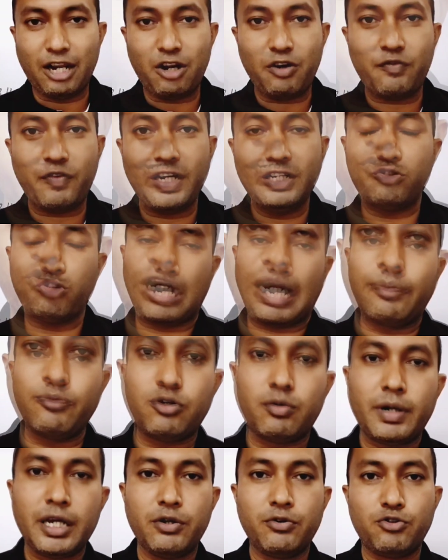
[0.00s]
হ্যালো ফ্রেন্ডস ওয়েলকাম
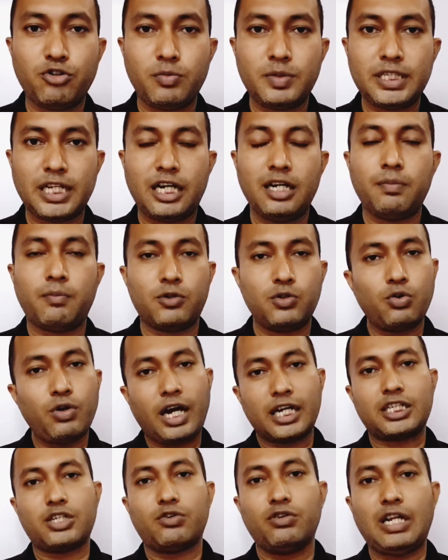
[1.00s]
টু মাই ইউটিউব চ্যানেল
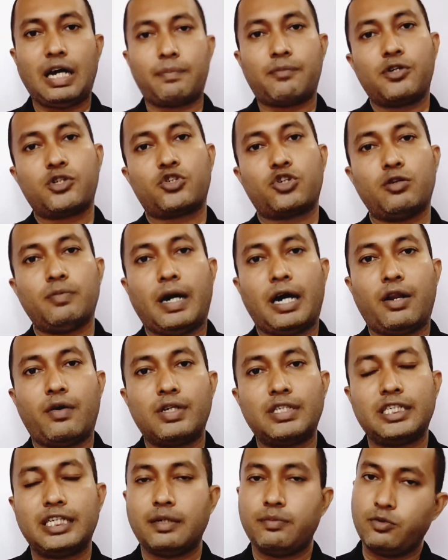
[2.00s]
বন্ধুরা আশা করি আপনারা সবাই ভালো
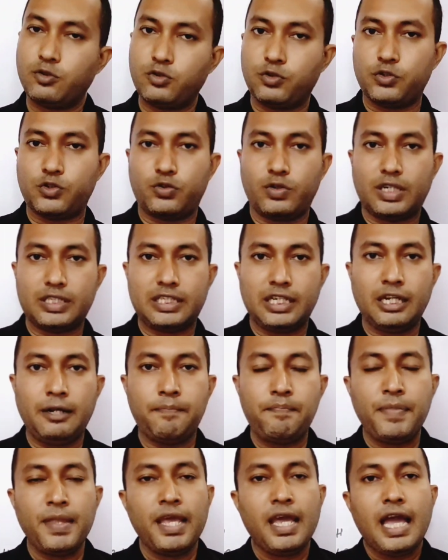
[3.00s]
আছেন এবং সুস্থ আছেন
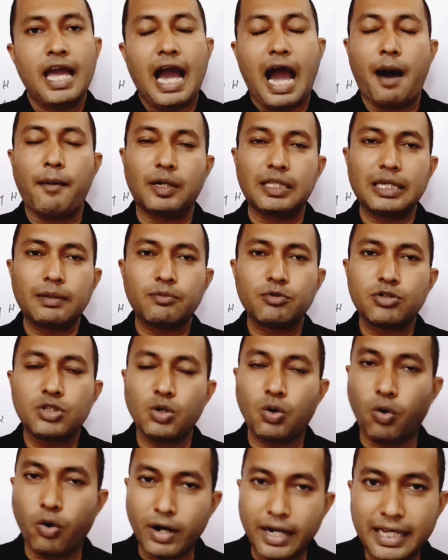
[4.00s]
আমাদের
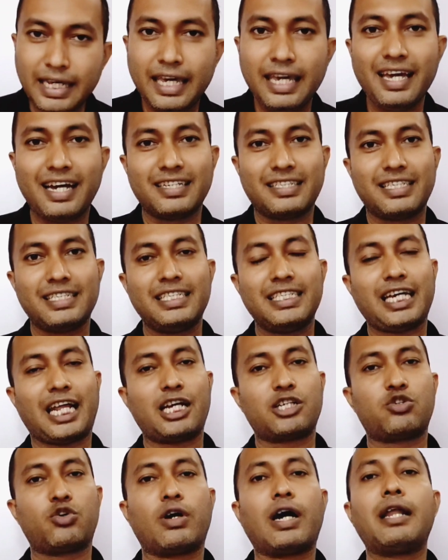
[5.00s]
মধ্যে অনেকেই আছেন
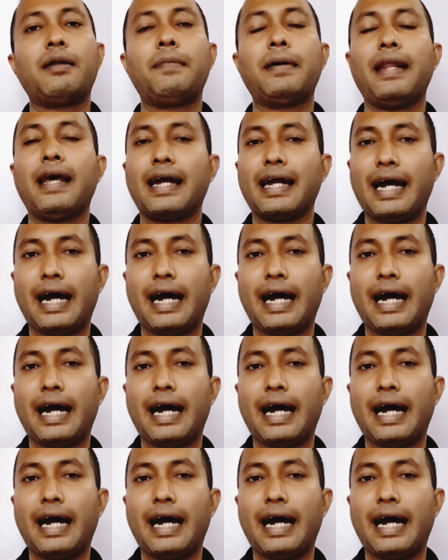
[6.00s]
যারা সকালবেলা